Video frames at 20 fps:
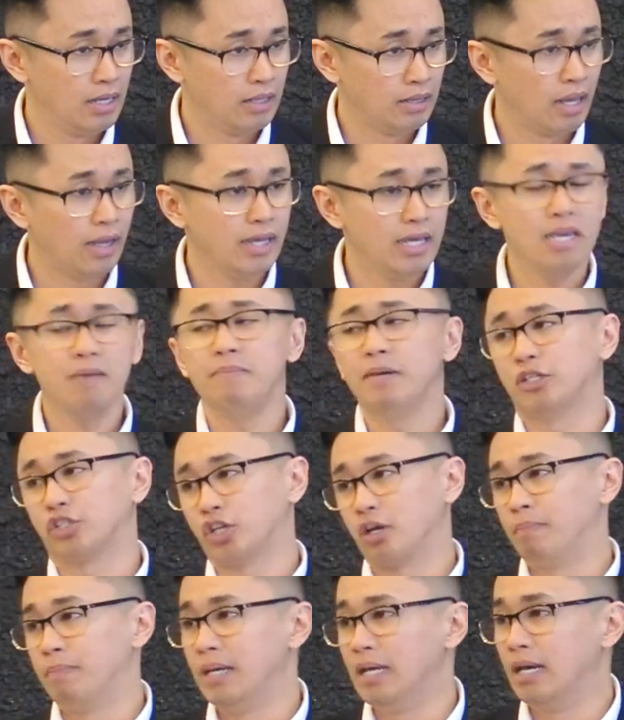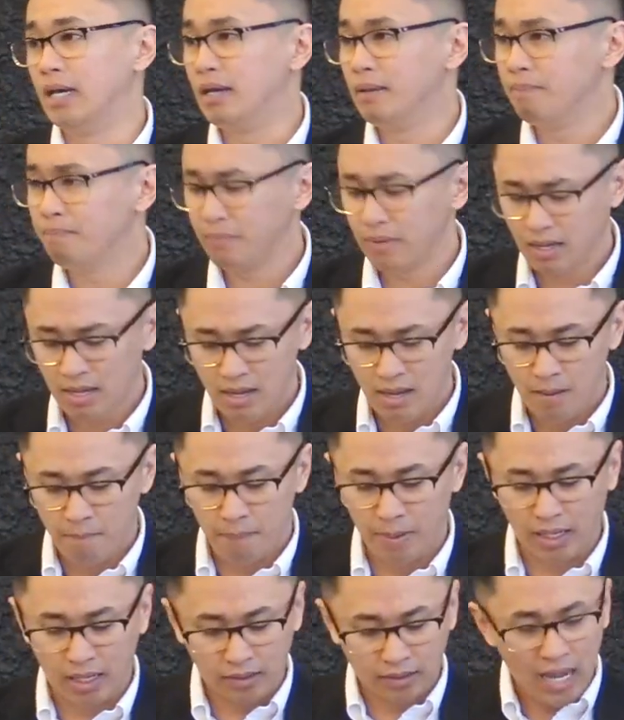Nang ibig sabihin,
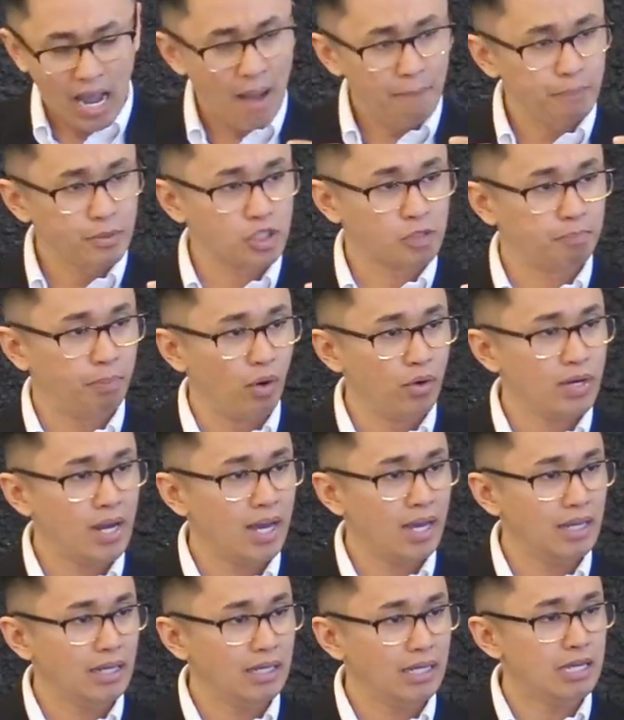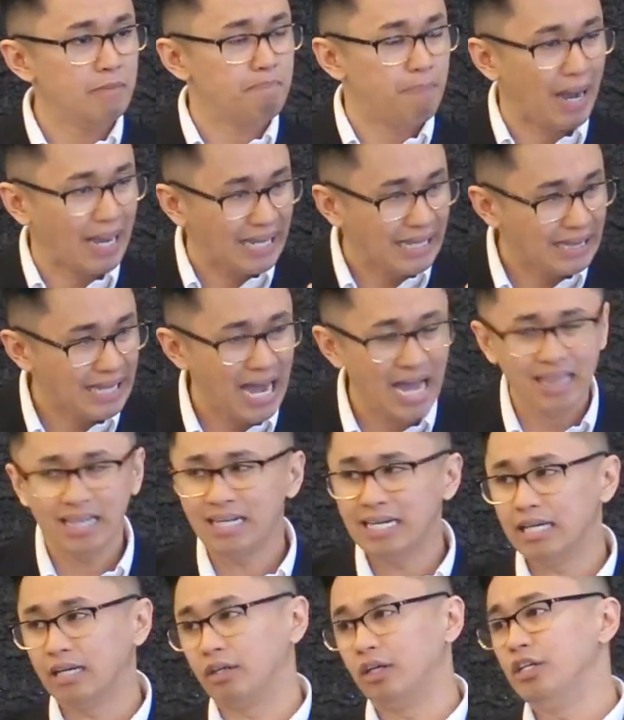pagkatapos po na
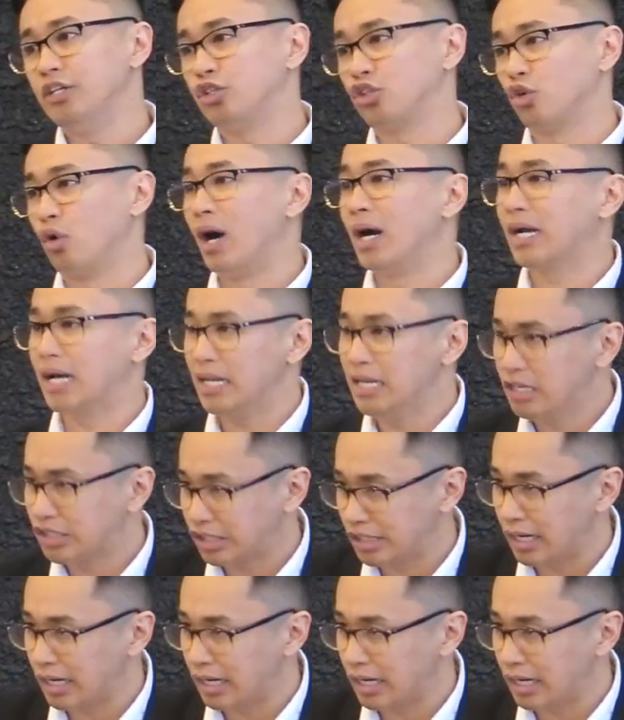ipakilala ni Kristo ang kanyang